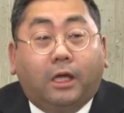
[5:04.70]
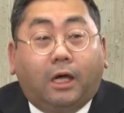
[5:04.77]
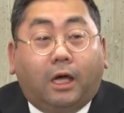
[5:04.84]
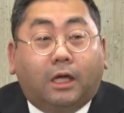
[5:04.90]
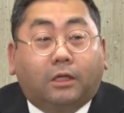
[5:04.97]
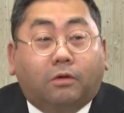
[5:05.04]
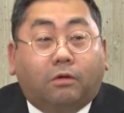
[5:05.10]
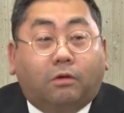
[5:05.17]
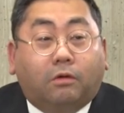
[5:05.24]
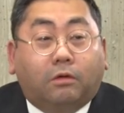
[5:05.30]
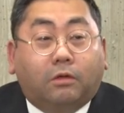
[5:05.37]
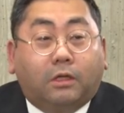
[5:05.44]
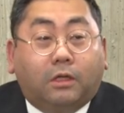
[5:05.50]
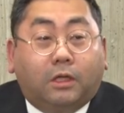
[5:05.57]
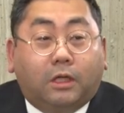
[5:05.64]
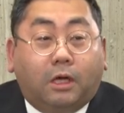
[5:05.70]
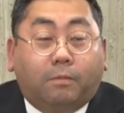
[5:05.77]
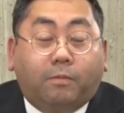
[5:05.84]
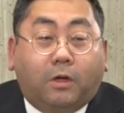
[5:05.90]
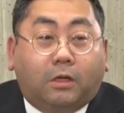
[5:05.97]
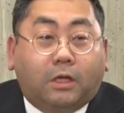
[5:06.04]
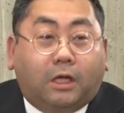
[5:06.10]
あのや
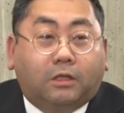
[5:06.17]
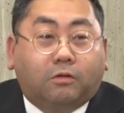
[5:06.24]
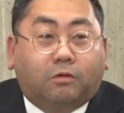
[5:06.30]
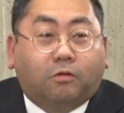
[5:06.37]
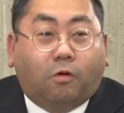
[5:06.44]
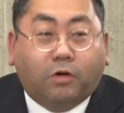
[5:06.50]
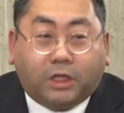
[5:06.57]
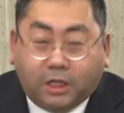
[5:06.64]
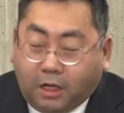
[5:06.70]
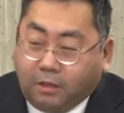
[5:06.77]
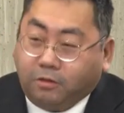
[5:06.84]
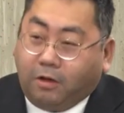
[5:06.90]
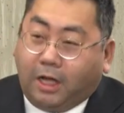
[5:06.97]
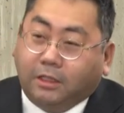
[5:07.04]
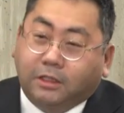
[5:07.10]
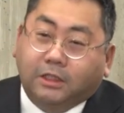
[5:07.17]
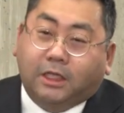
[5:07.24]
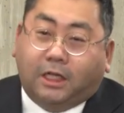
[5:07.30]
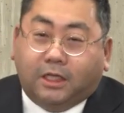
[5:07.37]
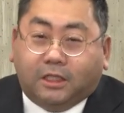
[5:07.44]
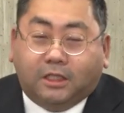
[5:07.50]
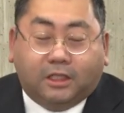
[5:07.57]
あの沖縄の暑
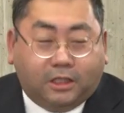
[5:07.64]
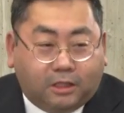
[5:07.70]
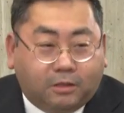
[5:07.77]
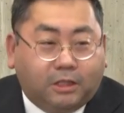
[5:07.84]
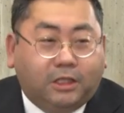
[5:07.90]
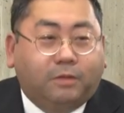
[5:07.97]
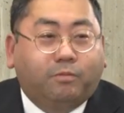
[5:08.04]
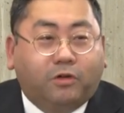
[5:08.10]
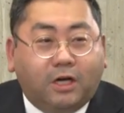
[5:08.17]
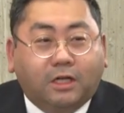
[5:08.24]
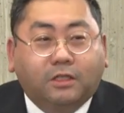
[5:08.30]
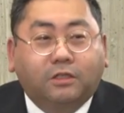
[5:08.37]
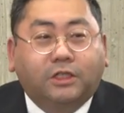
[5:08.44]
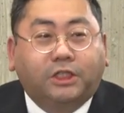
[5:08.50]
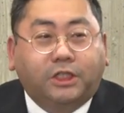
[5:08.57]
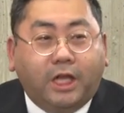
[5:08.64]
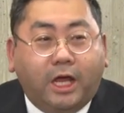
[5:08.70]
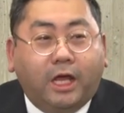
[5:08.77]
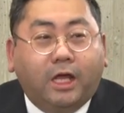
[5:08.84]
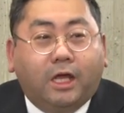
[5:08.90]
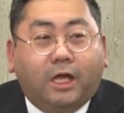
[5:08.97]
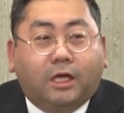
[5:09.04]
さにプラスし
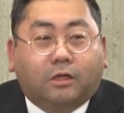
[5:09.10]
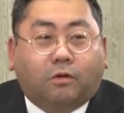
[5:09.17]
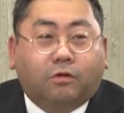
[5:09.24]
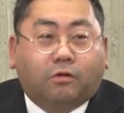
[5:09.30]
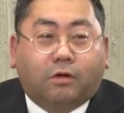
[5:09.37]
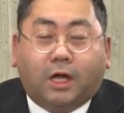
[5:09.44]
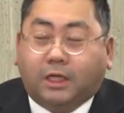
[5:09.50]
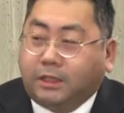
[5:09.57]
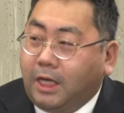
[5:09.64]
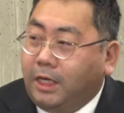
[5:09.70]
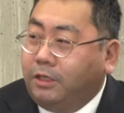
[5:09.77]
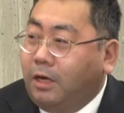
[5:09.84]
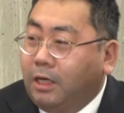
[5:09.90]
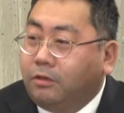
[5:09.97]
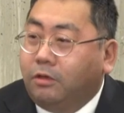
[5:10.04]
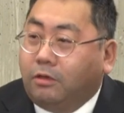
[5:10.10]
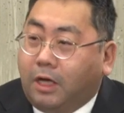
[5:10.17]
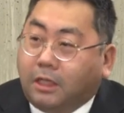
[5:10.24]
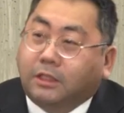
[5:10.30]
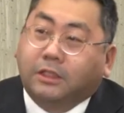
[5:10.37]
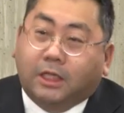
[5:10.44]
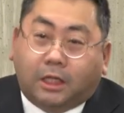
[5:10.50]
てこの火災の後の
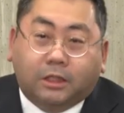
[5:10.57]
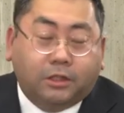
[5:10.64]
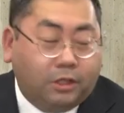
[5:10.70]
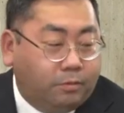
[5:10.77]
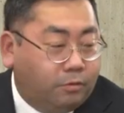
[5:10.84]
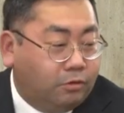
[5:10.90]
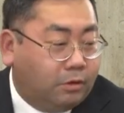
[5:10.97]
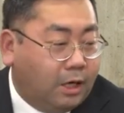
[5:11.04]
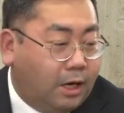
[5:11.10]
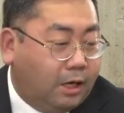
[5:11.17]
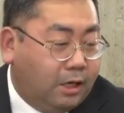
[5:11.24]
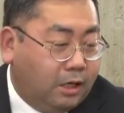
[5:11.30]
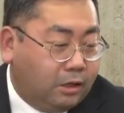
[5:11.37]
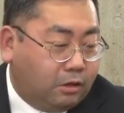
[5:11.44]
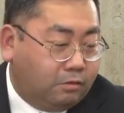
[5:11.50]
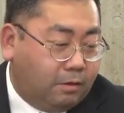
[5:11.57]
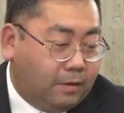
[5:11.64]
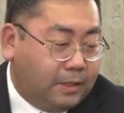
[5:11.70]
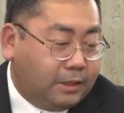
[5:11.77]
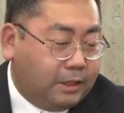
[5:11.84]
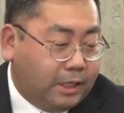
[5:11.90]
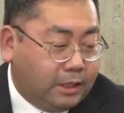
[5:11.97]
暑さっていうものが加
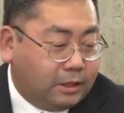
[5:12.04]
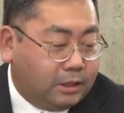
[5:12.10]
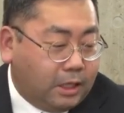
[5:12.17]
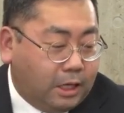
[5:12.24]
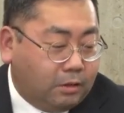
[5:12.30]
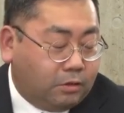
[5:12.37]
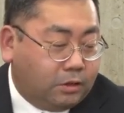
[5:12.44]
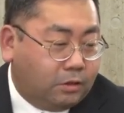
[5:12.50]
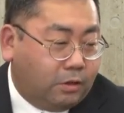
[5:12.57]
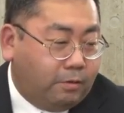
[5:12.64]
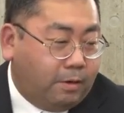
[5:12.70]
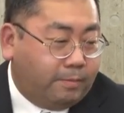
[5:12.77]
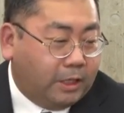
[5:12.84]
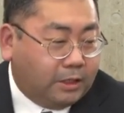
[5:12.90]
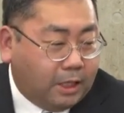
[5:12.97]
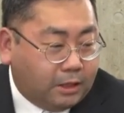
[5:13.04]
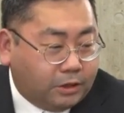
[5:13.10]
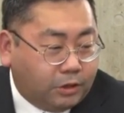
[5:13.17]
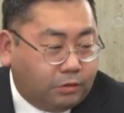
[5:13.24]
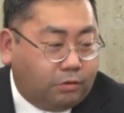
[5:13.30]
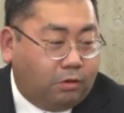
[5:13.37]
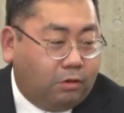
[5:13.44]
わってあのそれはまた
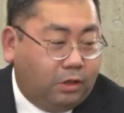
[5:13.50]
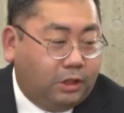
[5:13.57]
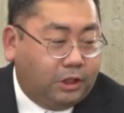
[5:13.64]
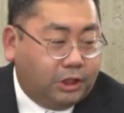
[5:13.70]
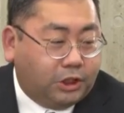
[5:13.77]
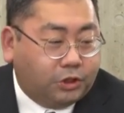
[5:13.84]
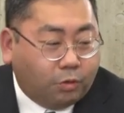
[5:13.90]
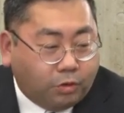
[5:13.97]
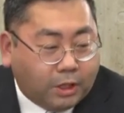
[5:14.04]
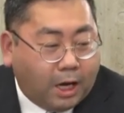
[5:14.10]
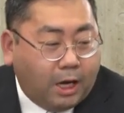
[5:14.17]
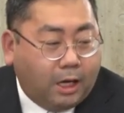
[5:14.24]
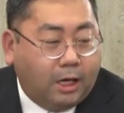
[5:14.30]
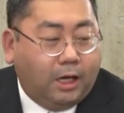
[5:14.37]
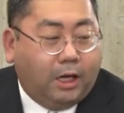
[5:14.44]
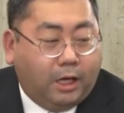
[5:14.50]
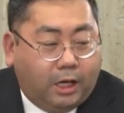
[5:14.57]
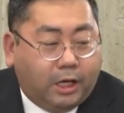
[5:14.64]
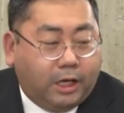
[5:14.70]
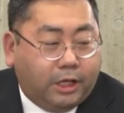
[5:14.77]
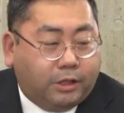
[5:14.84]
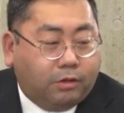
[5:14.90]
ちょっと異常な、
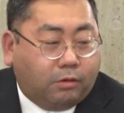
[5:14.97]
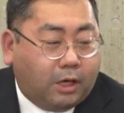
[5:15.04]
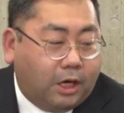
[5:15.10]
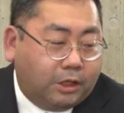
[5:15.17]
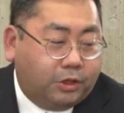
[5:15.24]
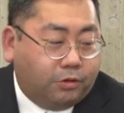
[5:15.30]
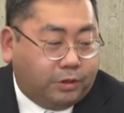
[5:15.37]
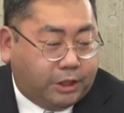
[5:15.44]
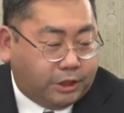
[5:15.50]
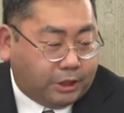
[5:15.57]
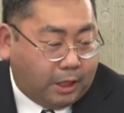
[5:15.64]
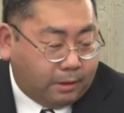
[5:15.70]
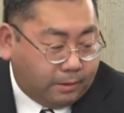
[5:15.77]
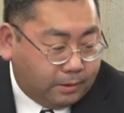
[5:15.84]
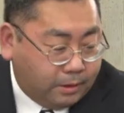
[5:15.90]
えーと環境でした。